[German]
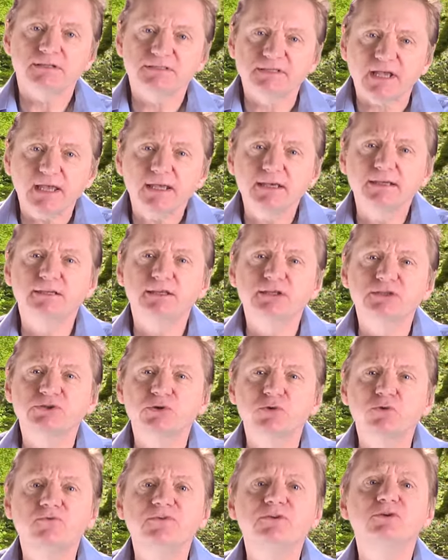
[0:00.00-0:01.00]
Zeige dich
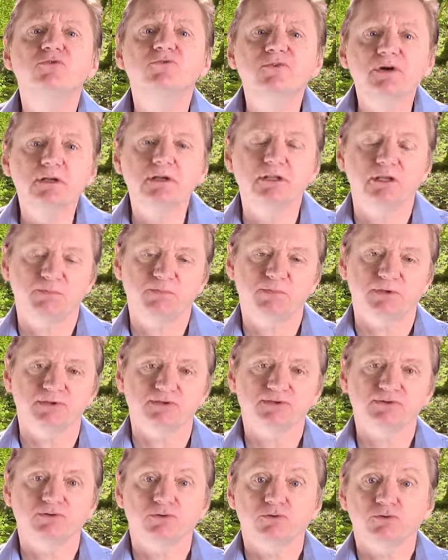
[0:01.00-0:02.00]
so, wie du wirklich
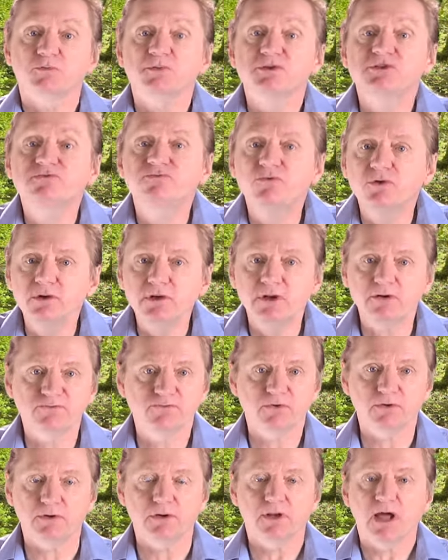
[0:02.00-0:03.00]
bist. Du bist
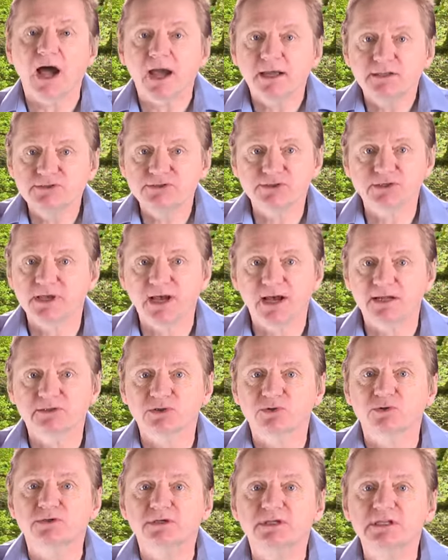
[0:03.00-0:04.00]
wundervoll,
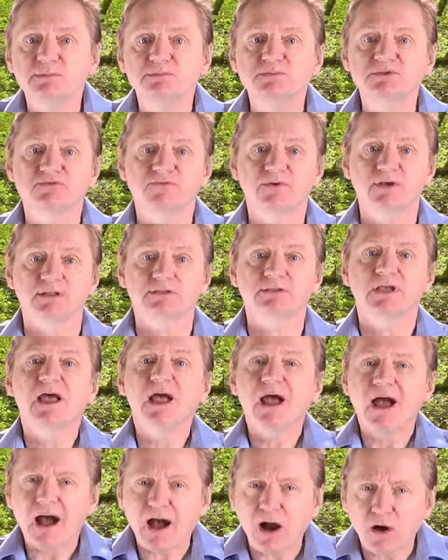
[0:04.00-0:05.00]
einzigartig und liebenswert,
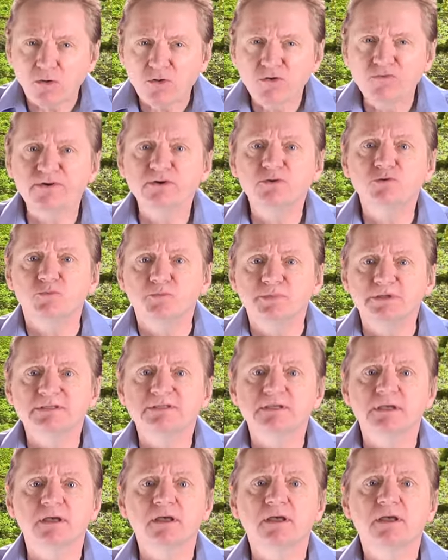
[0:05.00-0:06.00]
auch wenn du
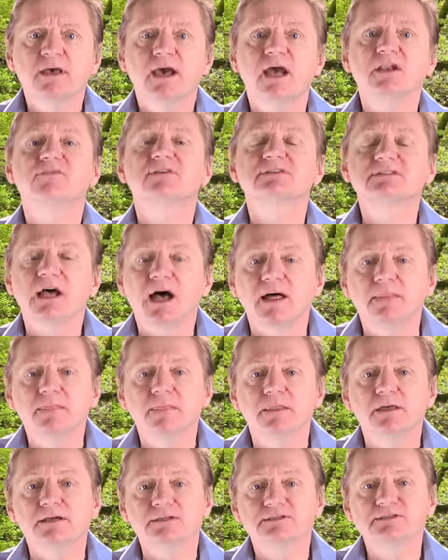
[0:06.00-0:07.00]
bisher etwas
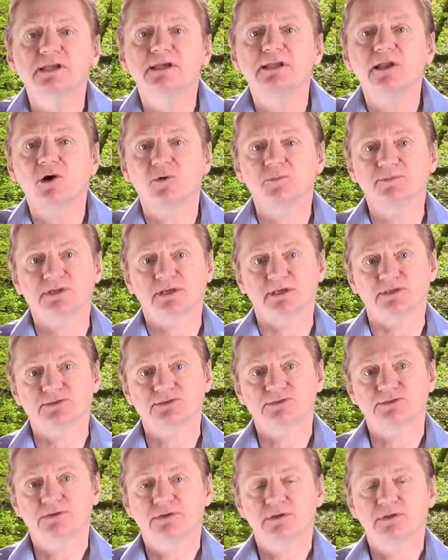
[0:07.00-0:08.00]
anderes geglaubt
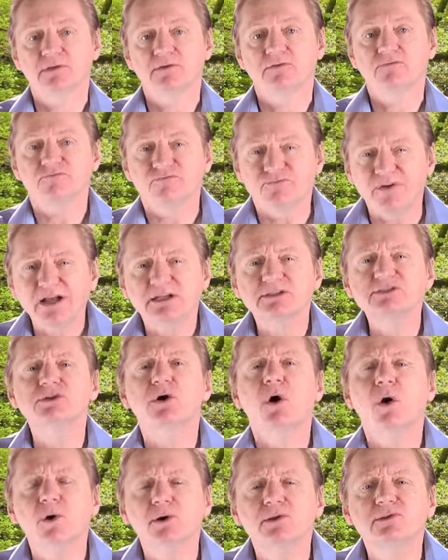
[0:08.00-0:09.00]
hast.
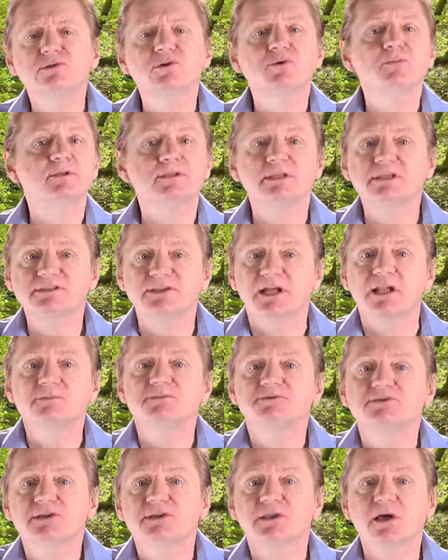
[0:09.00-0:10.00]
Wachse heute über dich
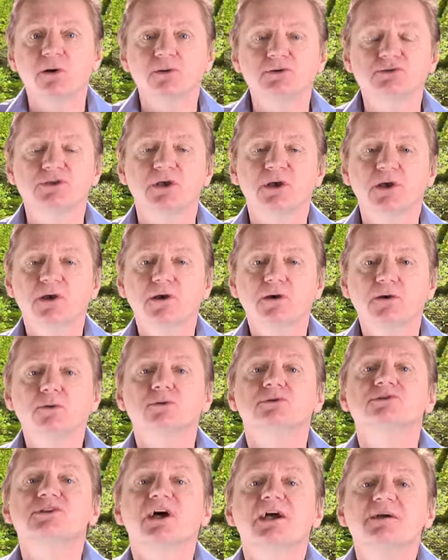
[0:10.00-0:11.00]
selbst hinaus
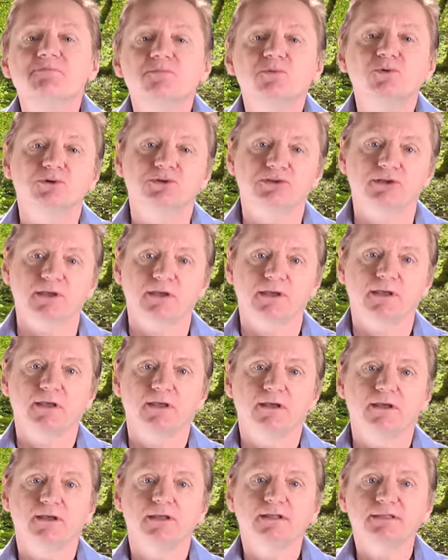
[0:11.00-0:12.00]
und sei mutig
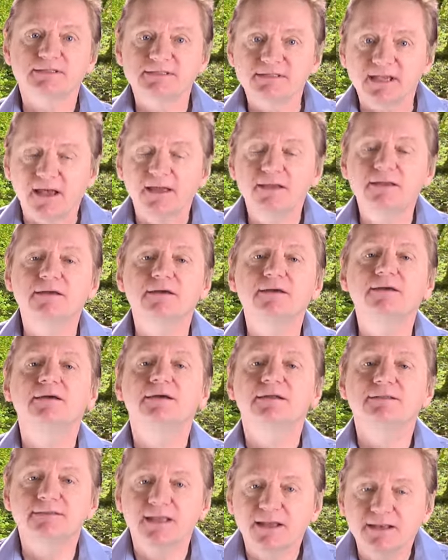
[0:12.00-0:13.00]
zeige
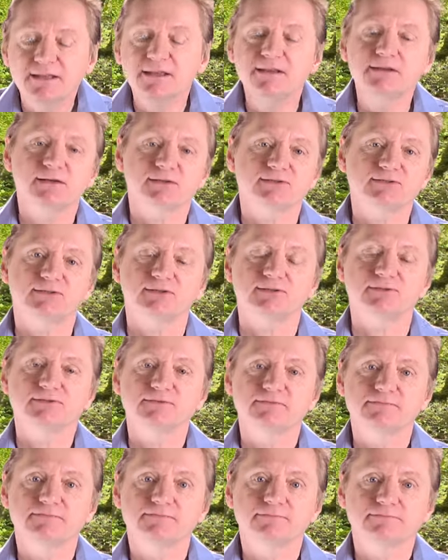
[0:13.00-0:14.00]
dein
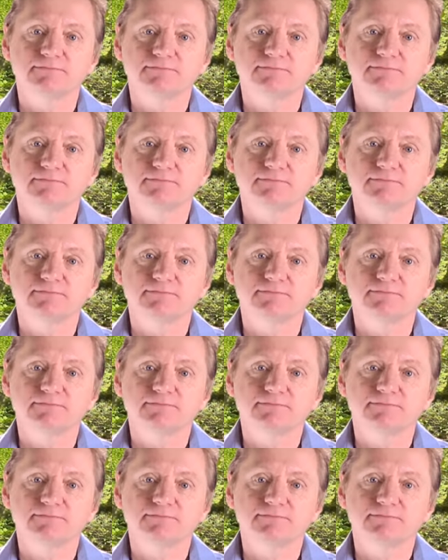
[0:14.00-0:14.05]
Innerstes.